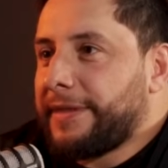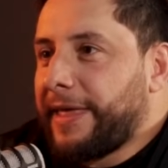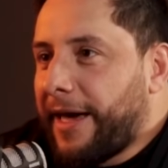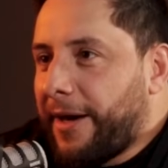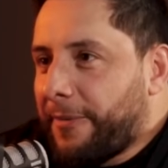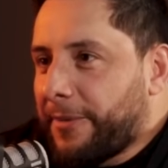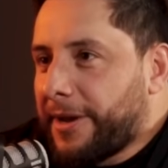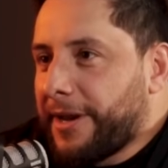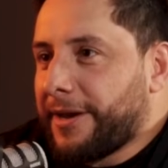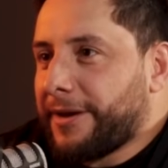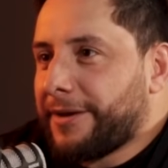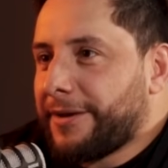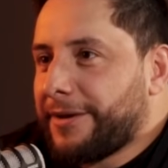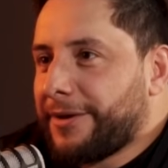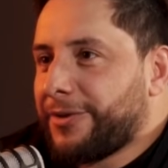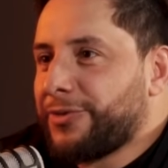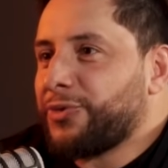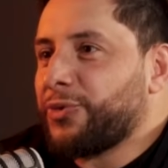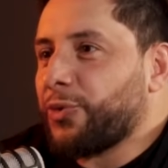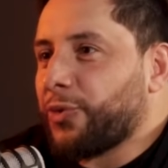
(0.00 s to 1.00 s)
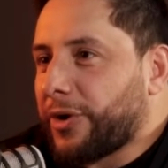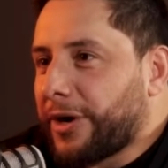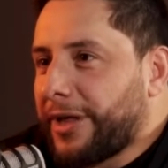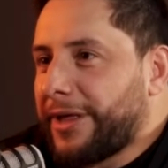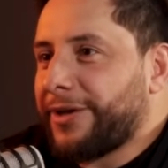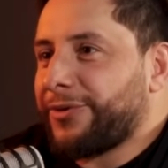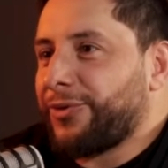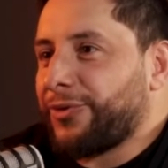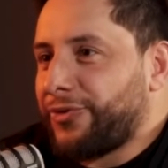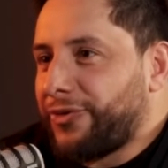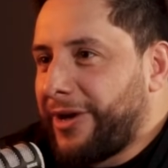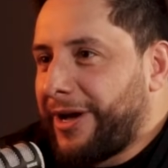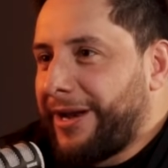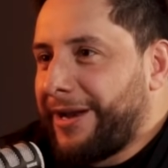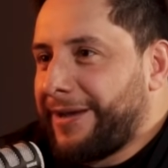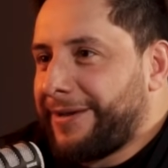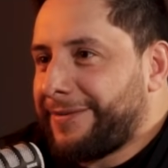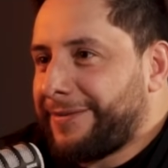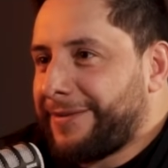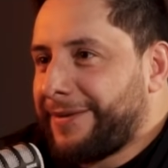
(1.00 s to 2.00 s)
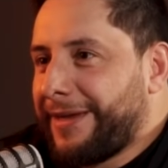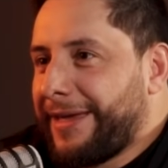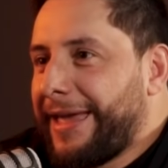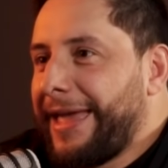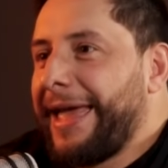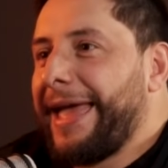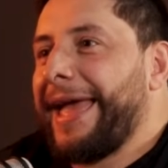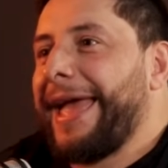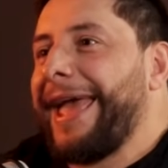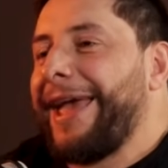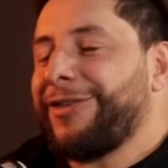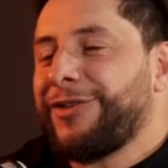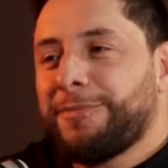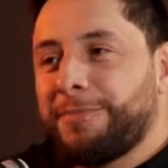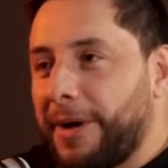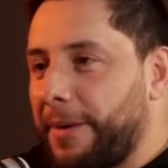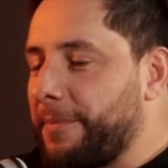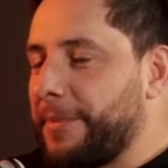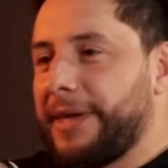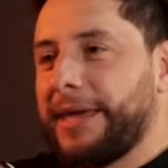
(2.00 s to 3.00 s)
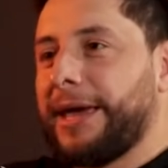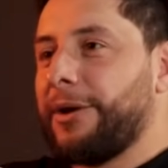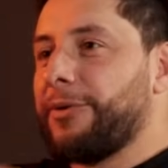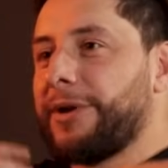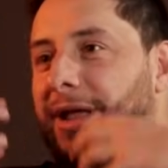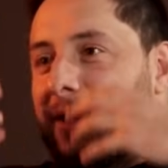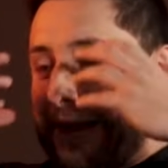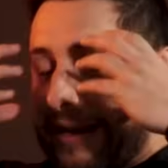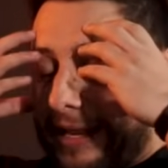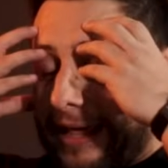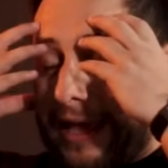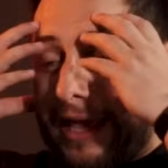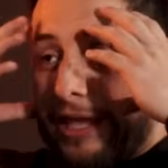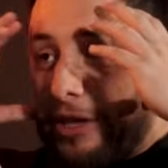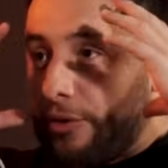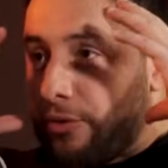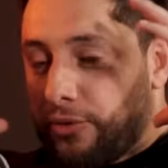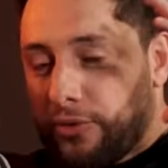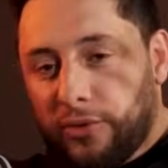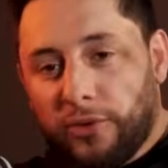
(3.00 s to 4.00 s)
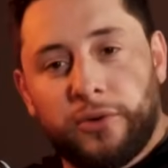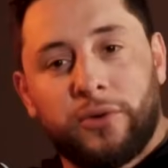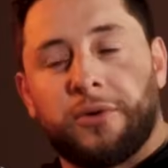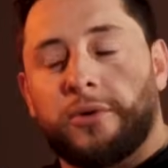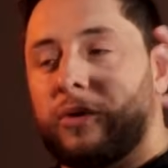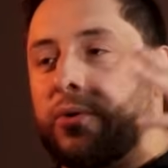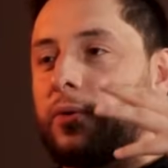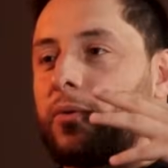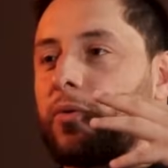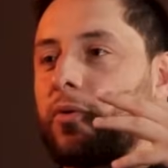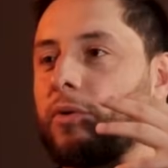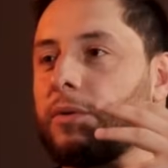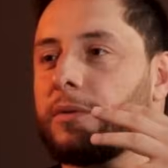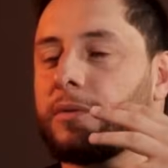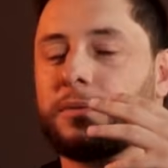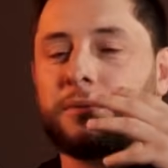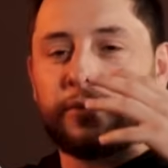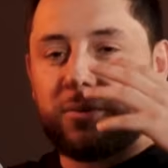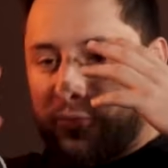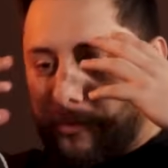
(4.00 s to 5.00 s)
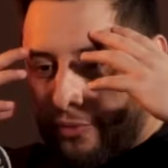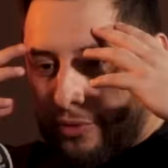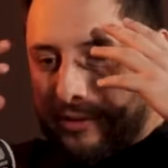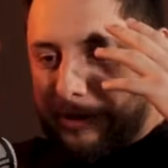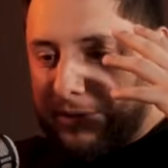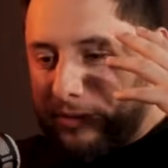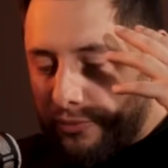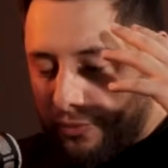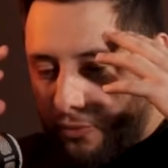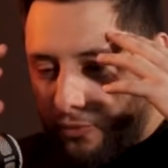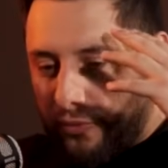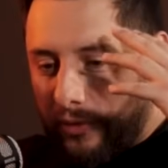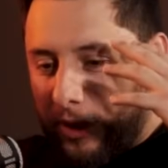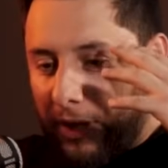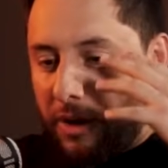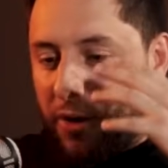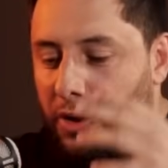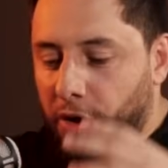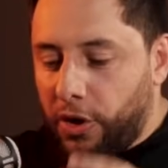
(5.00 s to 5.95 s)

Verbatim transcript: de abrir tus redes sociales. Eso para mí es una vaina que yo no, sé.